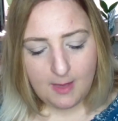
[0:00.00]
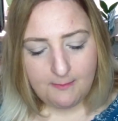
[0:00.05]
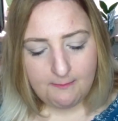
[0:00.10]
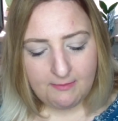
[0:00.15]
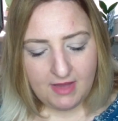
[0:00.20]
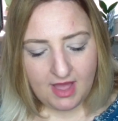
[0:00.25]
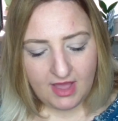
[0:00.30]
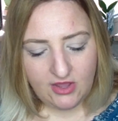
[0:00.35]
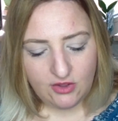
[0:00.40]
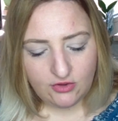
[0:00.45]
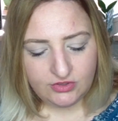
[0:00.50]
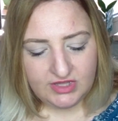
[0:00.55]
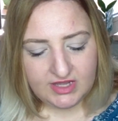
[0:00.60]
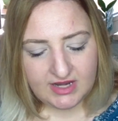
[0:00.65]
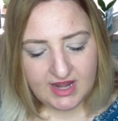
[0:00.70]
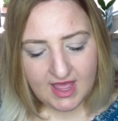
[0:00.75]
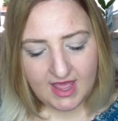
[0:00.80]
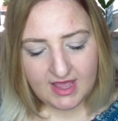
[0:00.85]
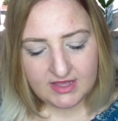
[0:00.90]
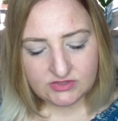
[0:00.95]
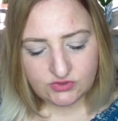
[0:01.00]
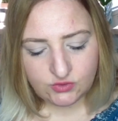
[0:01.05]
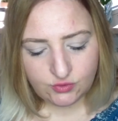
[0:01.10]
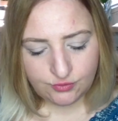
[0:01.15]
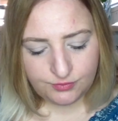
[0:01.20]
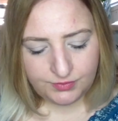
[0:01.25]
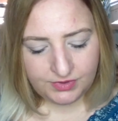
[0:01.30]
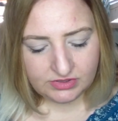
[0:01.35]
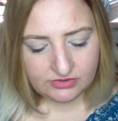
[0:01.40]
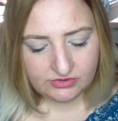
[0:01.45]
ma io direi
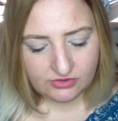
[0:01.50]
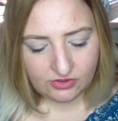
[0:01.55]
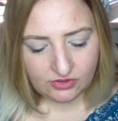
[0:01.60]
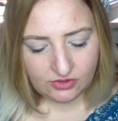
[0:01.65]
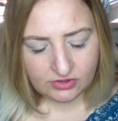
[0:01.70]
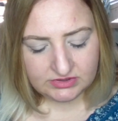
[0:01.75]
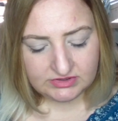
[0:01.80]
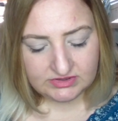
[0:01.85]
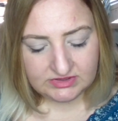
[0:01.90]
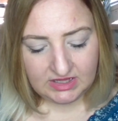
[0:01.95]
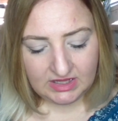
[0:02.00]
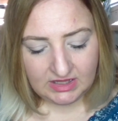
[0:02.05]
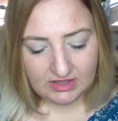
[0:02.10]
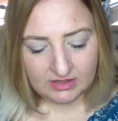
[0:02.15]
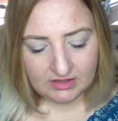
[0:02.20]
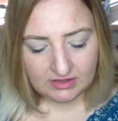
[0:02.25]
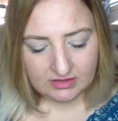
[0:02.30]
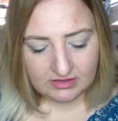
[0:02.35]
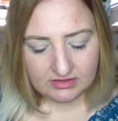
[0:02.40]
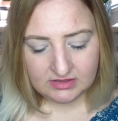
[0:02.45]
subito di uh,